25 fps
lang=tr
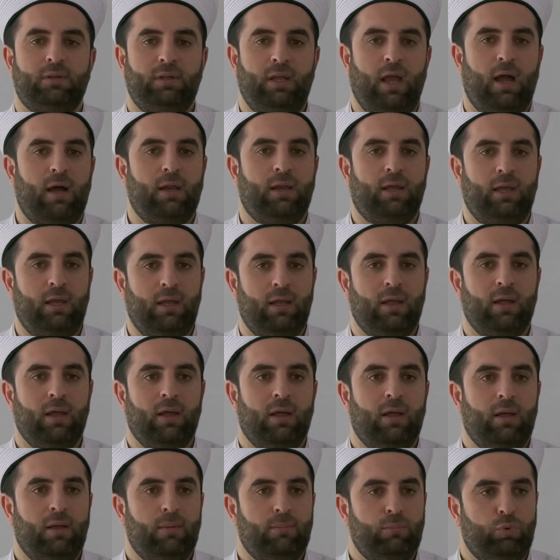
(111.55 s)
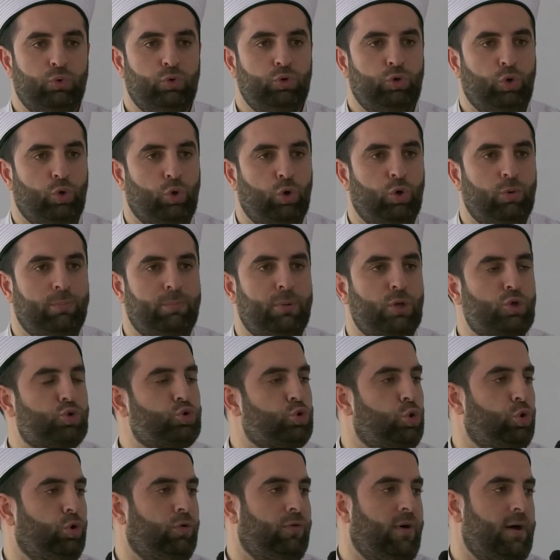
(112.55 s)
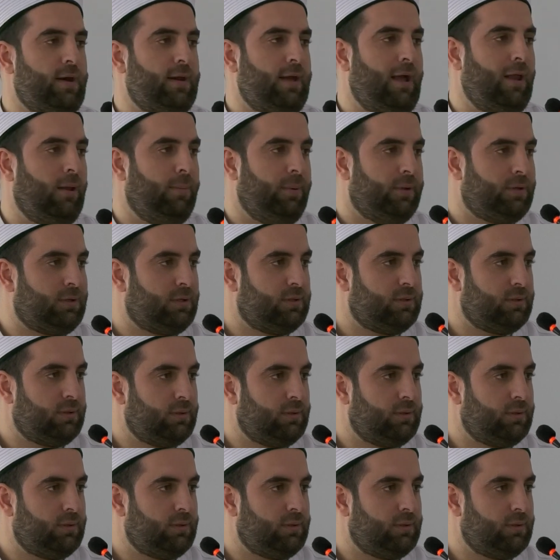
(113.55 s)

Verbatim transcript: Yani bu yolun bir sonu var elbet.